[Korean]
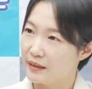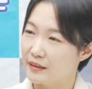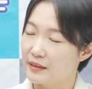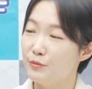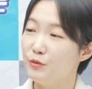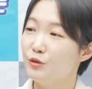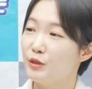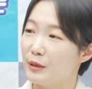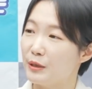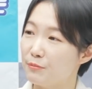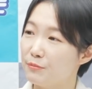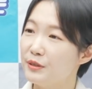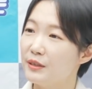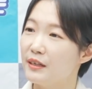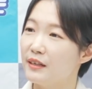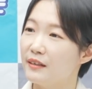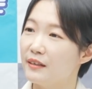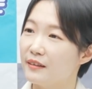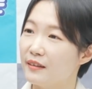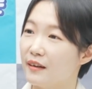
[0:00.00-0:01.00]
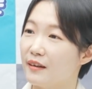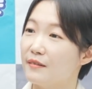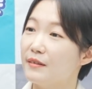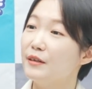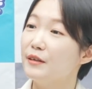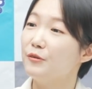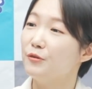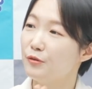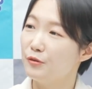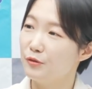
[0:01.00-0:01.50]
금융 인프라에 대한
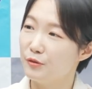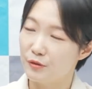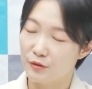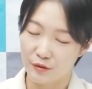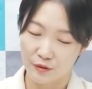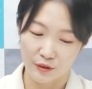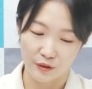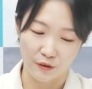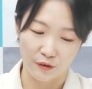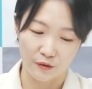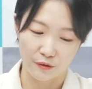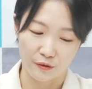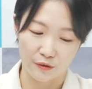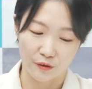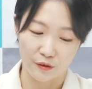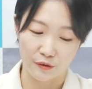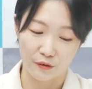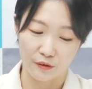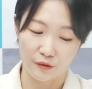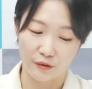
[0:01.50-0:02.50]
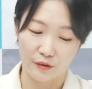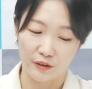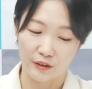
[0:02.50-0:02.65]
새로운 그런 겨,